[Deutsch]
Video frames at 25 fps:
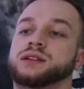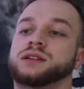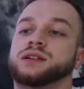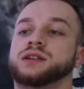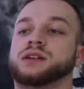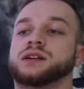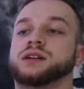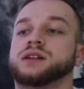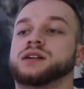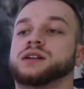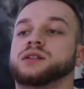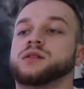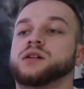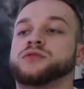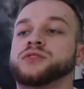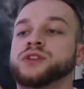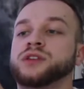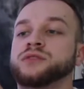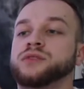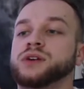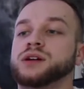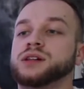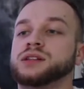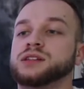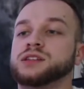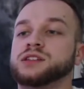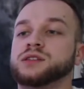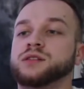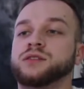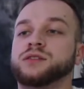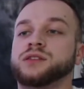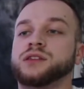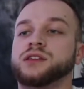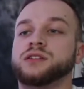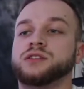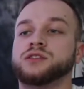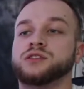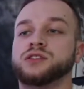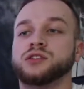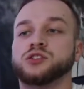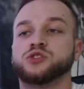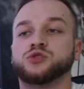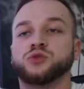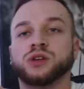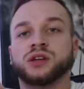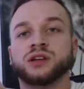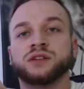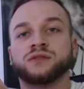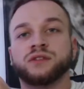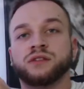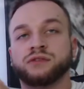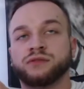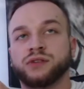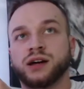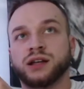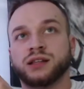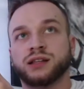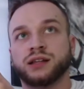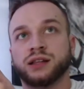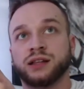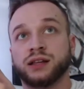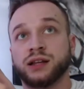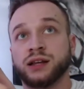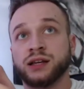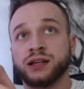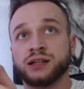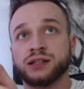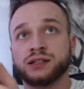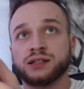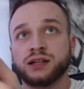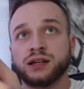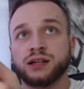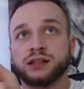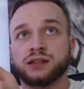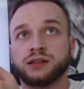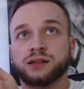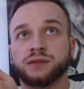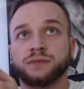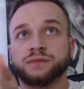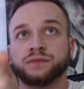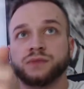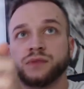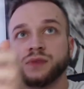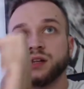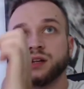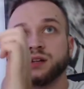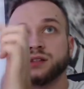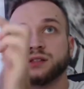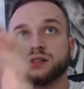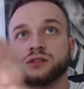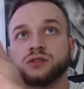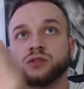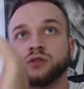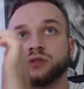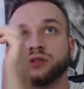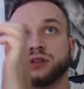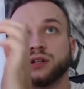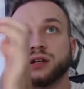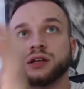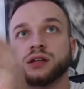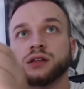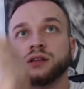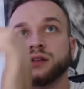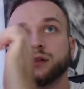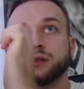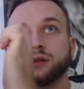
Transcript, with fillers: Äh, auf jeden Fall, diese, die, die Schurikenwaffe hat er an der linken Seite. Die lässt sich auch drehen.